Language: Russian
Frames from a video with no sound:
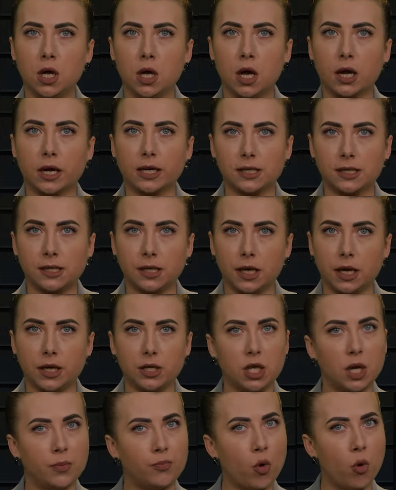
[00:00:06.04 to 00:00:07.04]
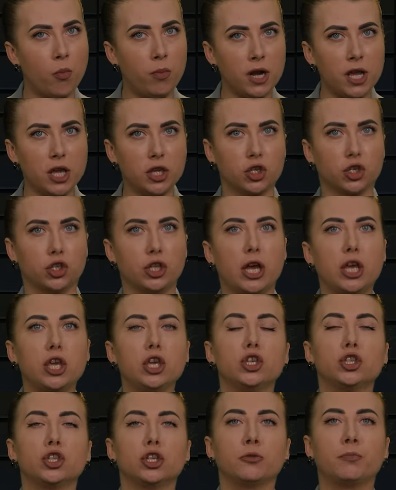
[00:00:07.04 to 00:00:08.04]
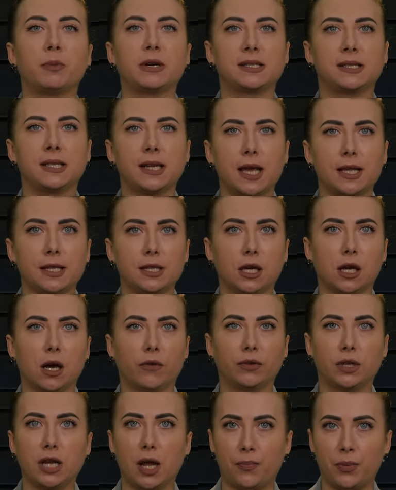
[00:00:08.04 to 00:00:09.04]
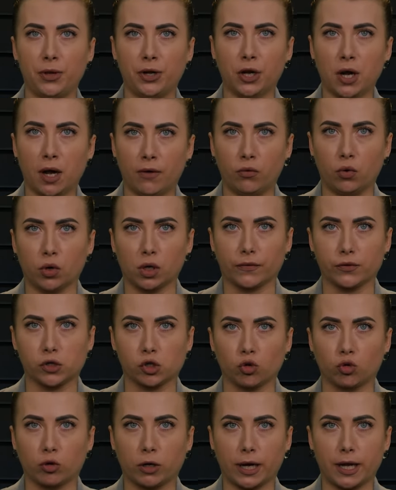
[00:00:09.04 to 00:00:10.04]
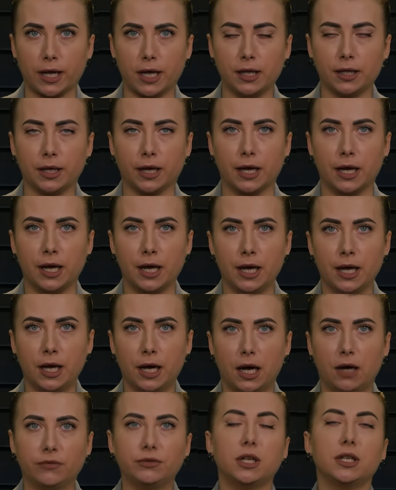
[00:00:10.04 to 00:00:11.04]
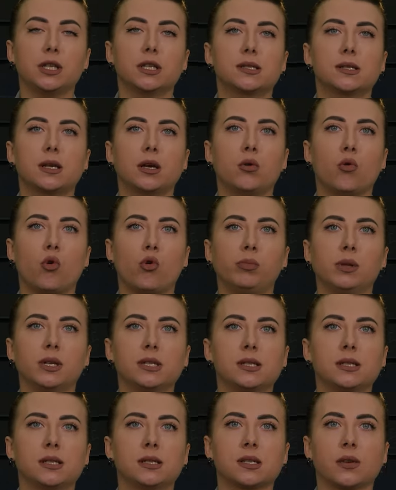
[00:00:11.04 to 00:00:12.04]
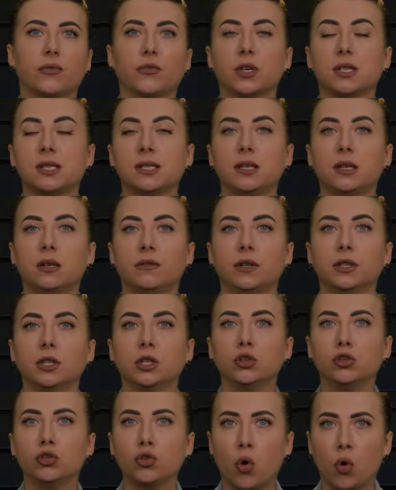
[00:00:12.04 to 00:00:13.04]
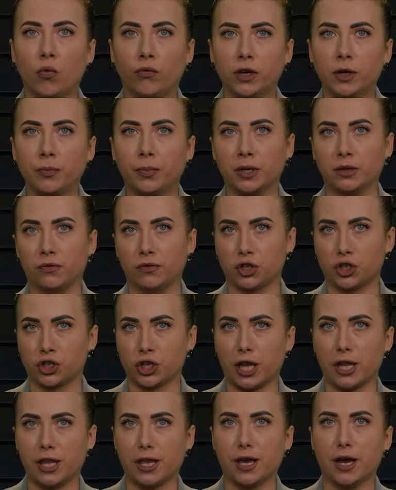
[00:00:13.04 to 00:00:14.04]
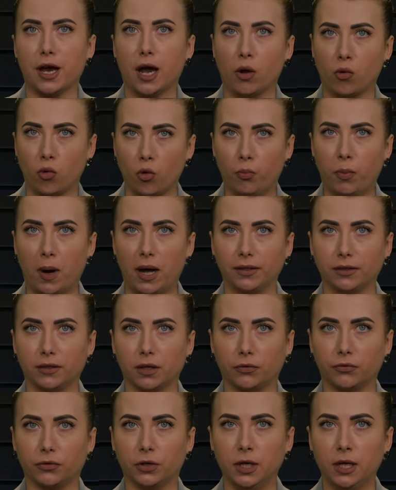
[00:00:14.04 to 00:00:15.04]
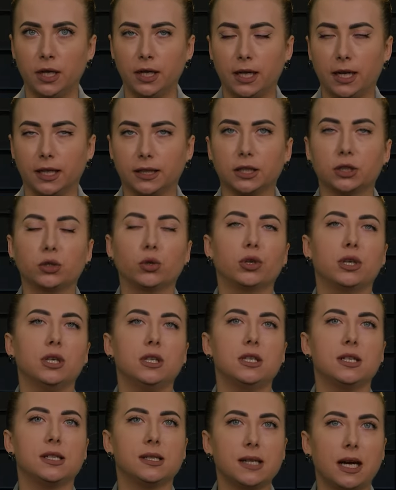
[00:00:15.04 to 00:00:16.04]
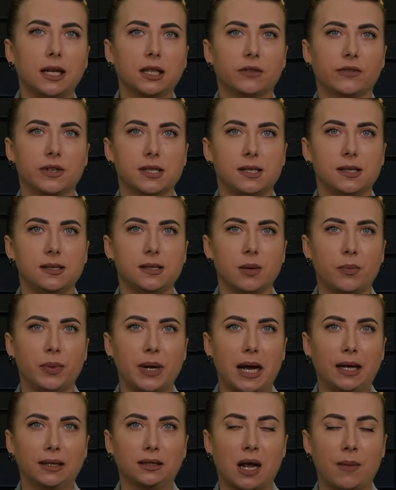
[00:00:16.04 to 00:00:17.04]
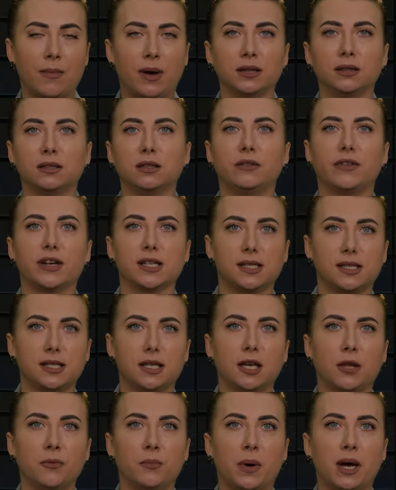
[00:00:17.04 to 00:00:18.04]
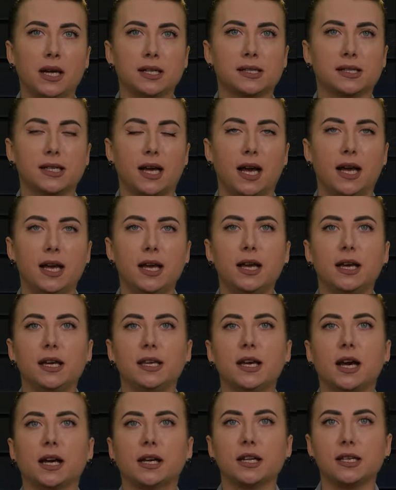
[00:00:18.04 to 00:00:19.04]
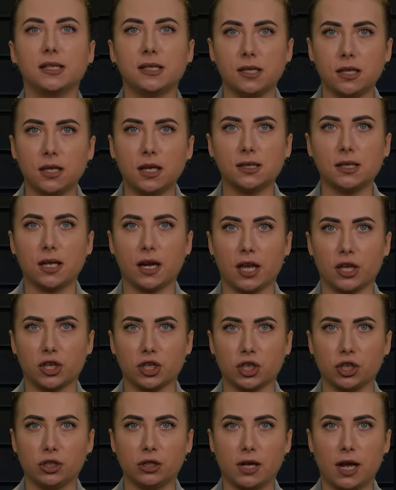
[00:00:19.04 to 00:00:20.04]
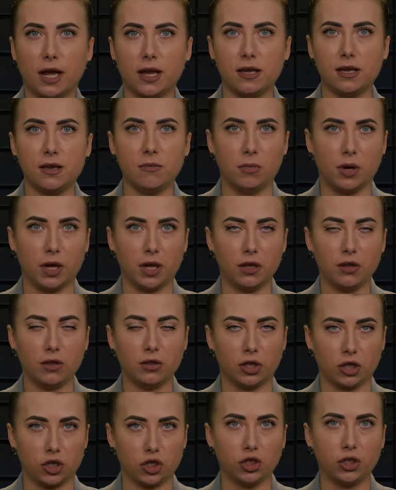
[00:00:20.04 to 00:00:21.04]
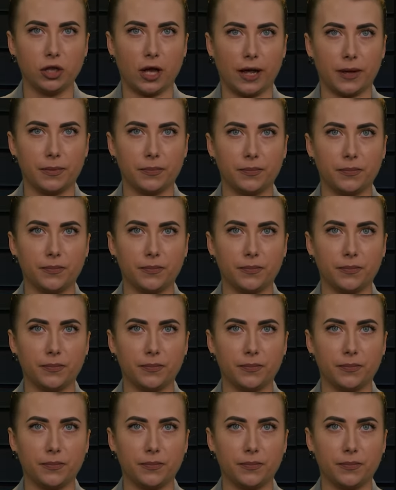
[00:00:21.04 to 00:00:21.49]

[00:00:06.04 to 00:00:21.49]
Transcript: Россия не публично ищет посредников для переговоров с Украиной, а в Донецкой области зафиксированы новые продвижения оккупантов. Это итоги 10 сентября от команды новостей Донбасса. Я Кристина Терещенко, и мы начинаем.